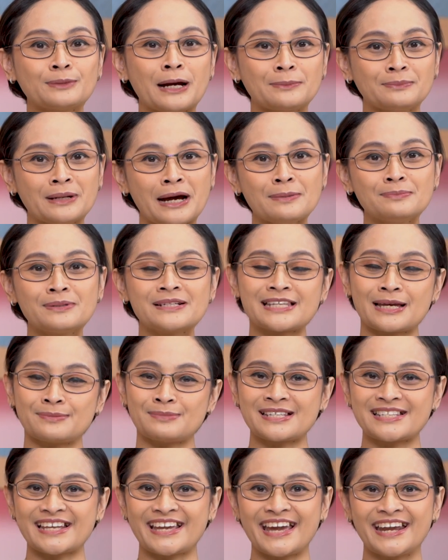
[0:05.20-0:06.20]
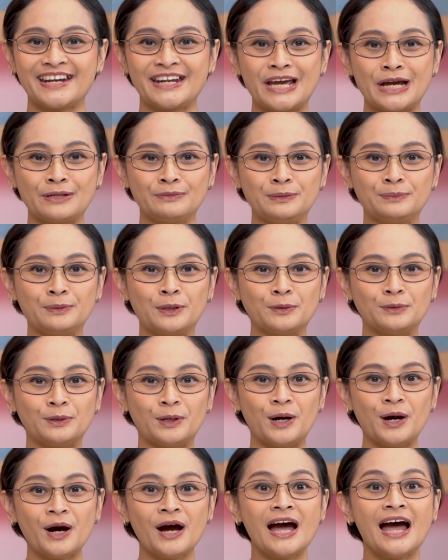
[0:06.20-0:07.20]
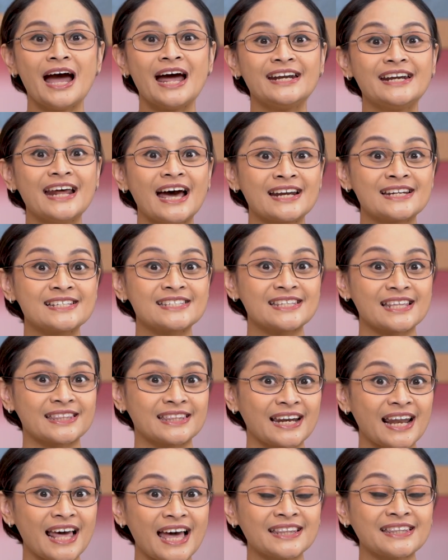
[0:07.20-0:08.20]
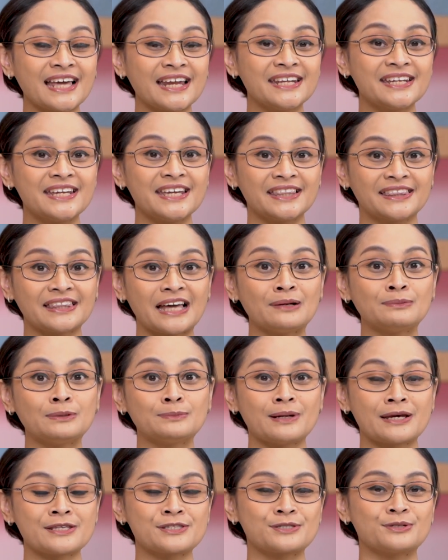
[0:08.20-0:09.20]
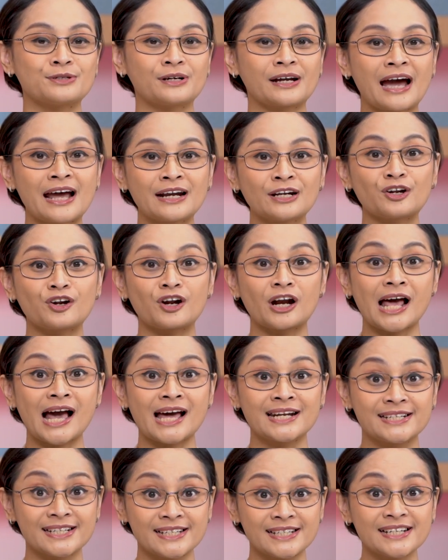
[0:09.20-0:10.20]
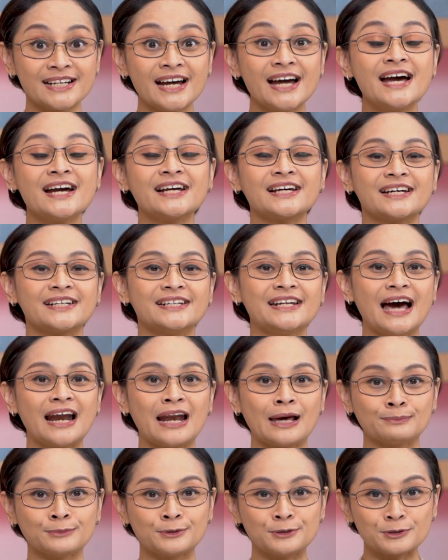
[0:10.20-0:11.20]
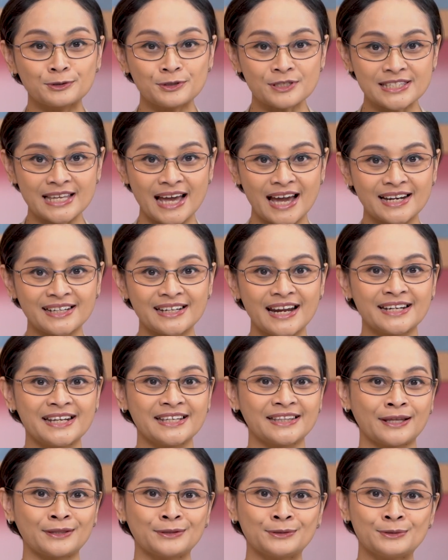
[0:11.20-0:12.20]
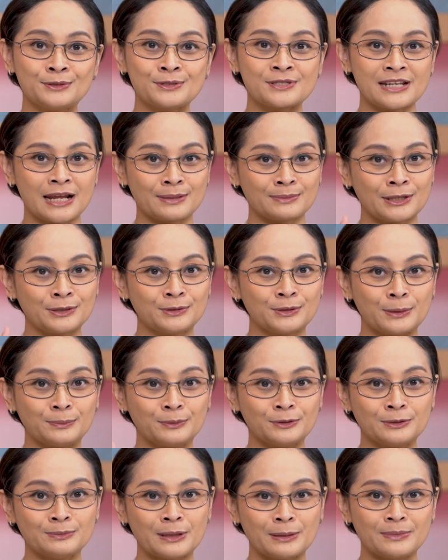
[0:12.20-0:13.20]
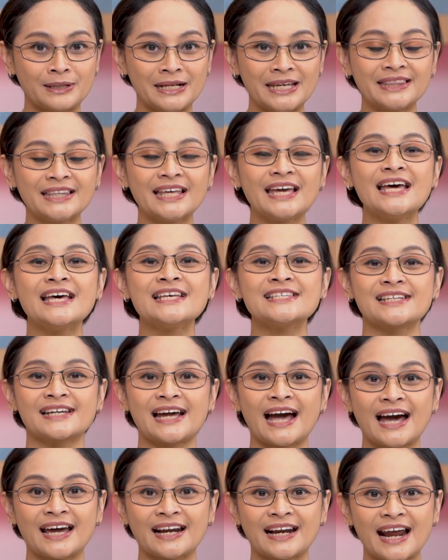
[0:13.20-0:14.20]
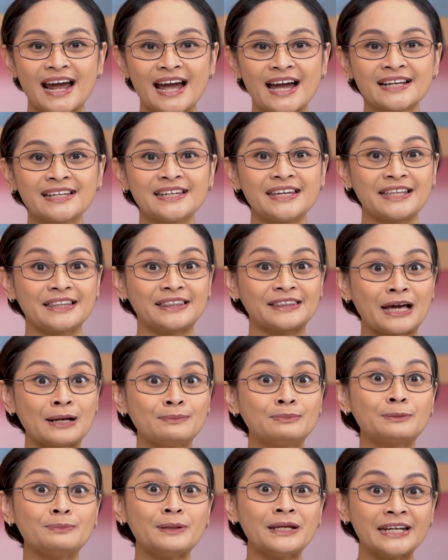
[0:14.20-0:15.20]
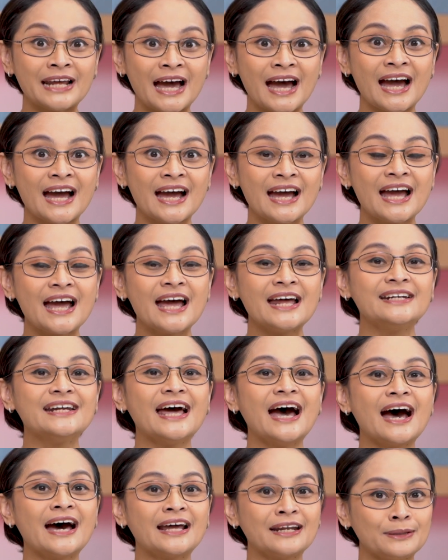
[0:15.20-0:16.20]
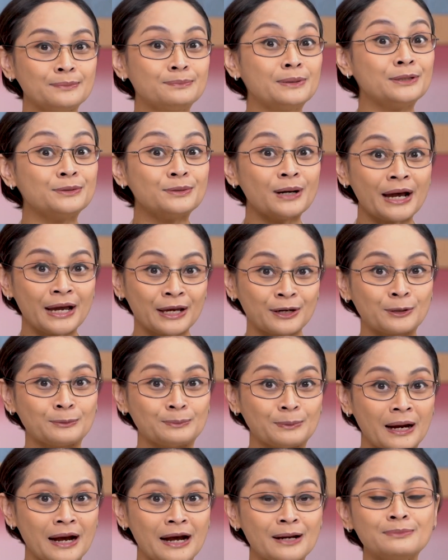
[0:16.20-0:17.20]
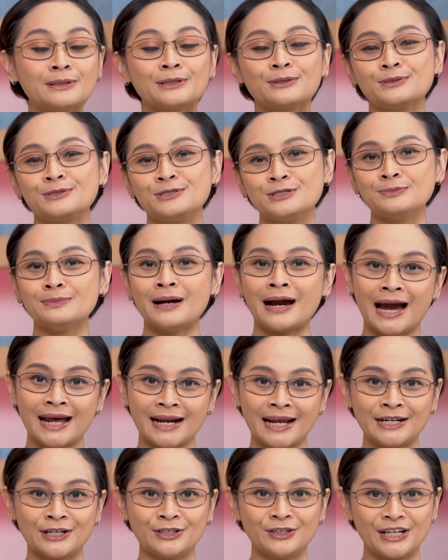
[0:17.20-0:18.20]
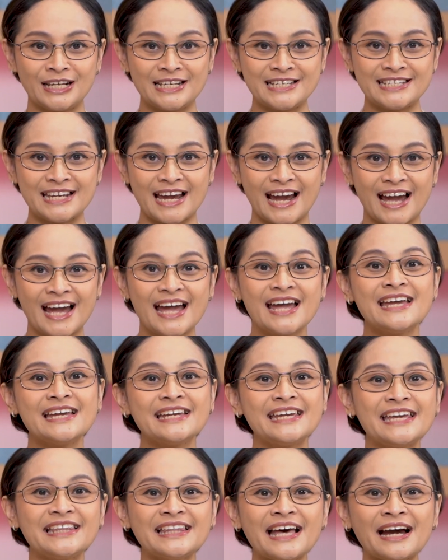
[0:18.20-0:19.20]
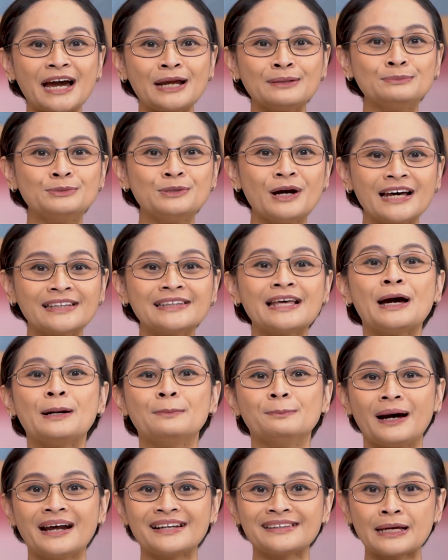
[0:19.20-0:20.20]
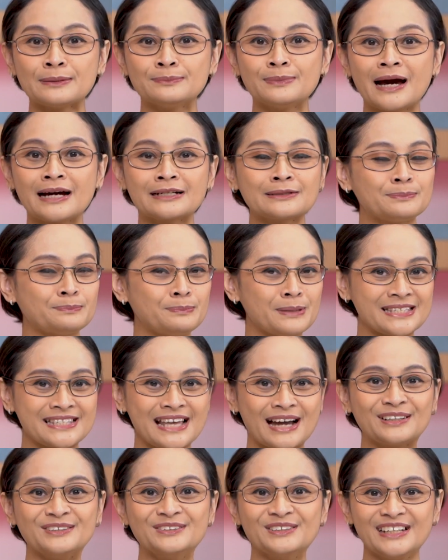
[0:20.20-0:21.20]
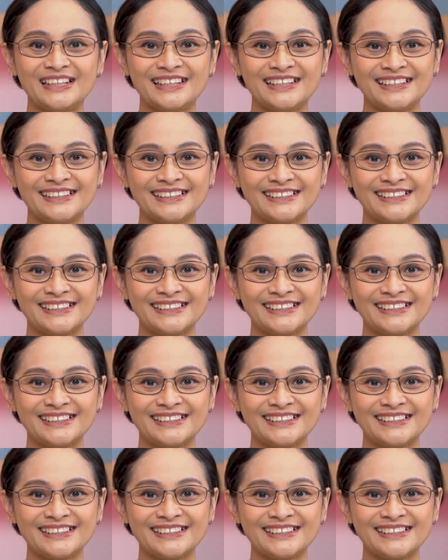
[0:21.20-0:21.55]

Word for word: Mama bersama saya Dea Wibowo dan setelah tadi kita memasukkan rolade ke dalam kukusan dan kita tunggu selama 25 menit, sekarang kita berpindah dari benua Eropa menuju makanan Indonesia. Kita akan buat martabak pisang uli.